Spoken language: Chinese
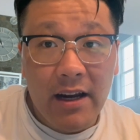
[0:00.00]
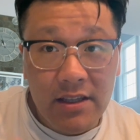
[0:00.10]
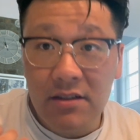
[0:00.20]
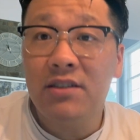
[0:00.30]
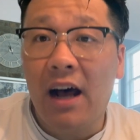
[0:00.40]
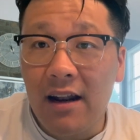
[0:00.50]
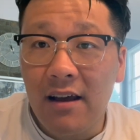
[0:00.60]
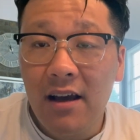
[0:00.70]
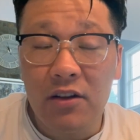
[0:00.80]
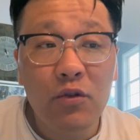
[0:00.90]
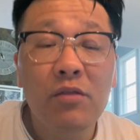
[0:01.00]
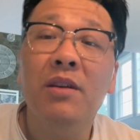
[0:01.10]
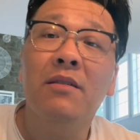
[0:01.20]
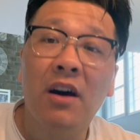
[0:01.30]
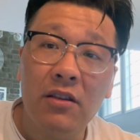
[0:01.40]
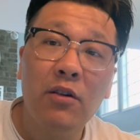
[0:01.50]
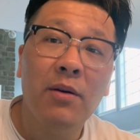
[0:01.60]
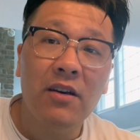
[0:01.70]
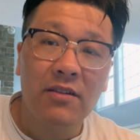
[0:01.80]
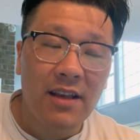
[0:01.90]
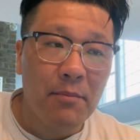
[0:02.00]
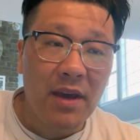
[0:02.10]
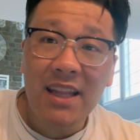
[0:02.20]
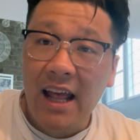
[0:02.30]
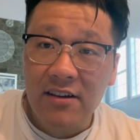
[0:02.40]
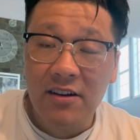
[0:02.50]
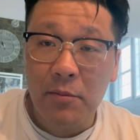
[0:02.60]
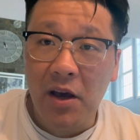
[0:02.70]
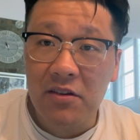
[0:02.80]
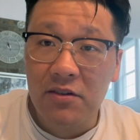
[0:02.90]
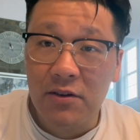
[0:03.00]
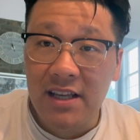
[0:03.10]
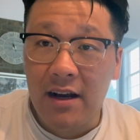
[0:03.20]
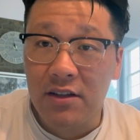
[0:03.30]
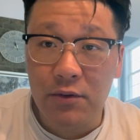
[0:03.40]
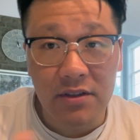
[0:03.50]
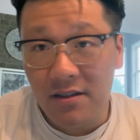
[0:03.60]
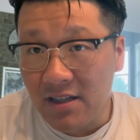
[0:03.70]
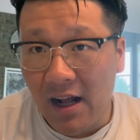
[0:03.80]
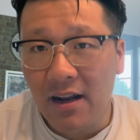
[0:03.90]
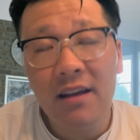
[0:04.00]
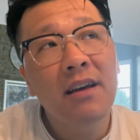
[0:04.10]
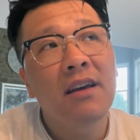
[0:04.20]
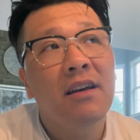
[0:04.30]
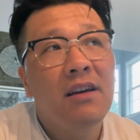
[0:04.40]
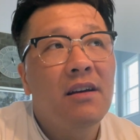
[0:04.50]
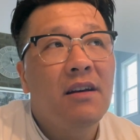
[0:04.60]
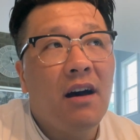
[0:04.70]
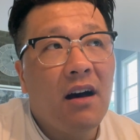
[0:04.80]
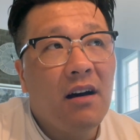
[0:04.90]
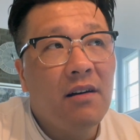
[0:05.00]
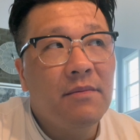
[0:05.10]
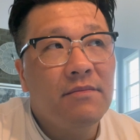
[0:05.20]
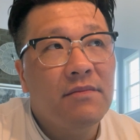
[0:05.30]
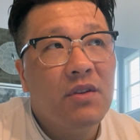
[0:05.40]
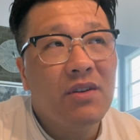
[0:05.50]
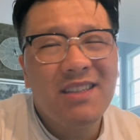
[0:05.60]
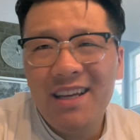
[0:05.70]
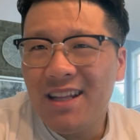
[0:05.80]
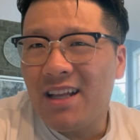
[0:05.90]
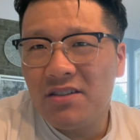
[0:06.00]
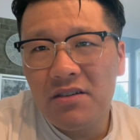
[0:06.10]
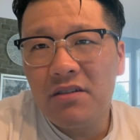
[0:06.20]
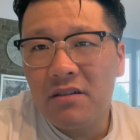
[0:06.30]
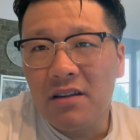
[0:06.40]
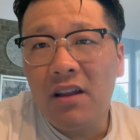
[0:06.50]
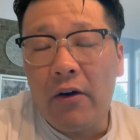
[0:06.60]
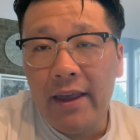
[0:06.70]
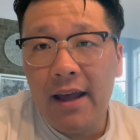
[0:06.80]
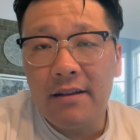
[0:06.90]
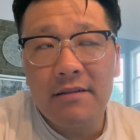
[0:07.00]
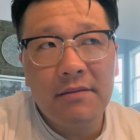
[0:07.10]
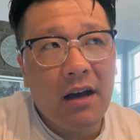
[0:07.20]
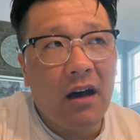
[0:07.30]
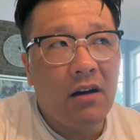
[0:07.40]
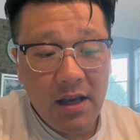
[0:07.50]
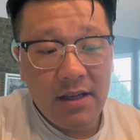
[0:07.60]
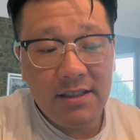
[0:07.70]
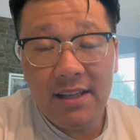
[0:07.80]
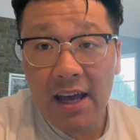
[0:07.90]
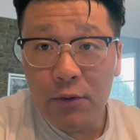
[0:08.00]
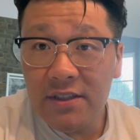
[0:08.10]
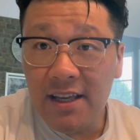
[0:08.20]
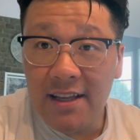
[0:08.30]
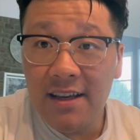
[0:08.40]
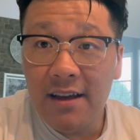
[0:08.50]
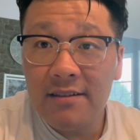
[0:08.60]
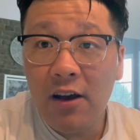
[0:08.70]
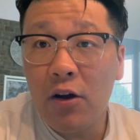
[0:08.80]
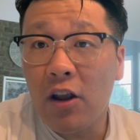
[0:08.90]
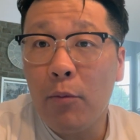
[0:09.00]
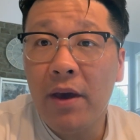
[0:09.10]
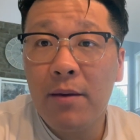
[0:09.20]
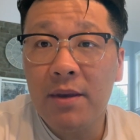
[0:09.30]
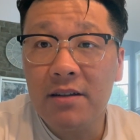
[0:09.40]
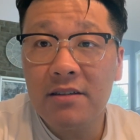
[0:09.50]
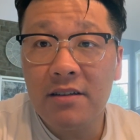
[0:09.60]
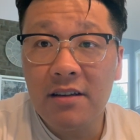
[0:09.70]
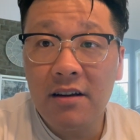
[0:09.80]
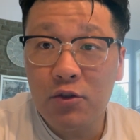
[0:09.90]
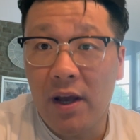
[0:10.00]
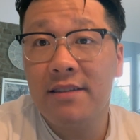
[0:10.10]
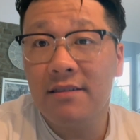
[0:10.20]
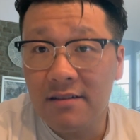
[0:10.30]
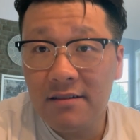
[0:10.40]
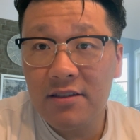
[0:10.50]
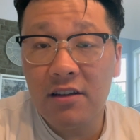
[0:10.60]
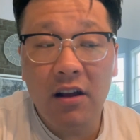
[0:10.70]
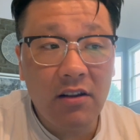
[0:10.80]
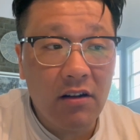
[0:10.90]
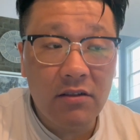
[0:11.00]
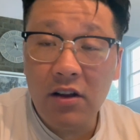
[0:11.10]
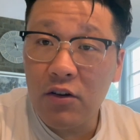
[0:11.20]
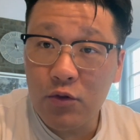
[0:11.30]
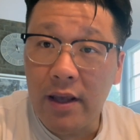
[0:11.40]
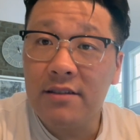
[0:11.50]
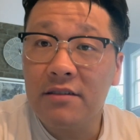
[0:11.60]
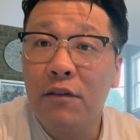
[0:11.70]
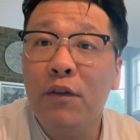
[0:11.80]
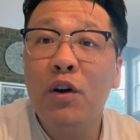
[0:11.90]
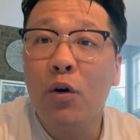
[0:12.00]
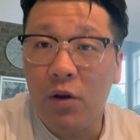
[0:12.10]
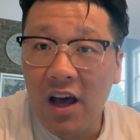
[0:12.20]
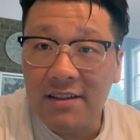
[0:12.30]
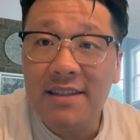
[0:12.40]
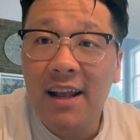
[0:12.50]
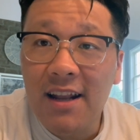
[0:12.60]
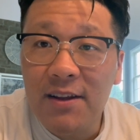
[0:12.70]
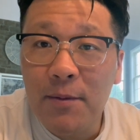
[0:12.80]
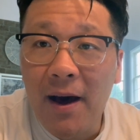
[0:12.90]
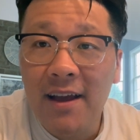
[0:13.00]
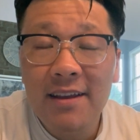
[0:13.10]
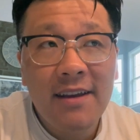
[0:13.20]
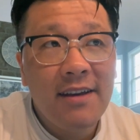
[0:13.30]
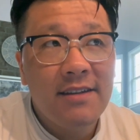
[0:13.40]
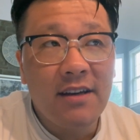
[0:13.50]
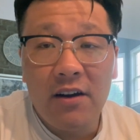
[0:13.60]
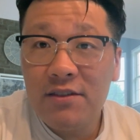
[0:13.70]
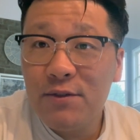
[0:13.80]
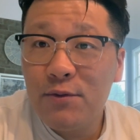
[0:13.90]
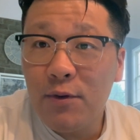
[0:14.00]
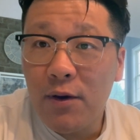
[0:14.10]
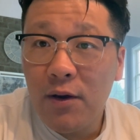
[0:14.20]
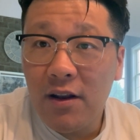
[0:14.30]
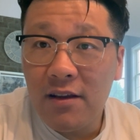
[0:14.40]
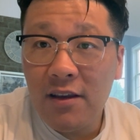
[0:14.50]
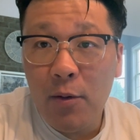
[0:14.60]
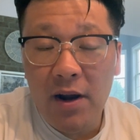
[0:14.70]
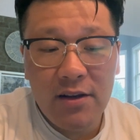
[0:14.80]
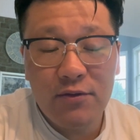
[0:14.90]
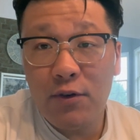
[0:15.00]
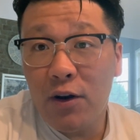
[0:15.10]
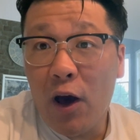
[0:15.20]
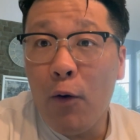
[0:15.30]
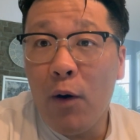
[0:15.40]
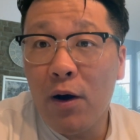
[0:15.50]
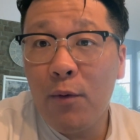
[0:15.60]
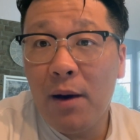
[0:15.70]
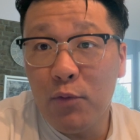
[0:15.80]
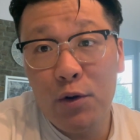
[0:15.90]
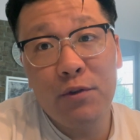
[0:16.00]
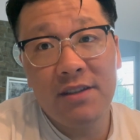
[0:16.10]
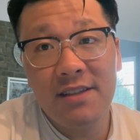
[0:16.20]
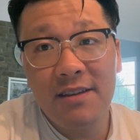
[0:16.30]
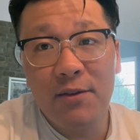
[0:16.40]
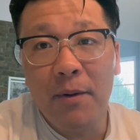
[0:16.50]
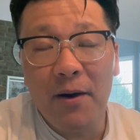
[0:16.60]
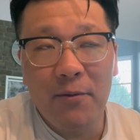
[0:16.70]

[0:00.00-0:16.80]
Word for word: 格已经涨了。很多平很多朋友在没拿到这个表的时候，价格就已经涨了。嗯，所以这一点其实是挺讨厌的啊。积家有姐姐到老 baby，这是一个转型，直到到了到了转型的风口浪尖了，对吧？想要继续，要不然就是说老黄瓜抹绿漆，对吧？